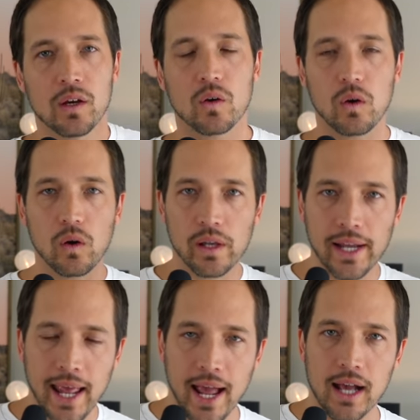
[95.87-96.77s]
この
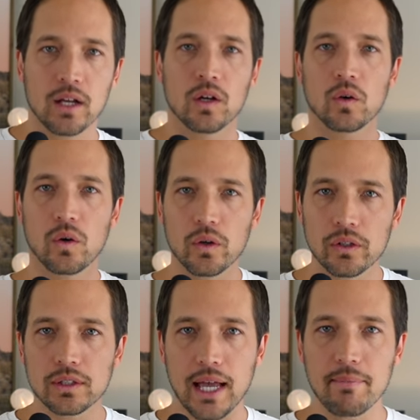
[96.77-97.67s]
ね、こ
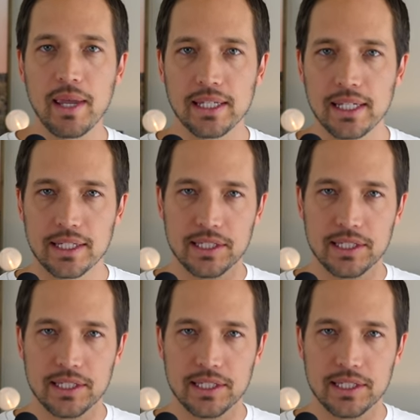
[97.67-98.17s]
のために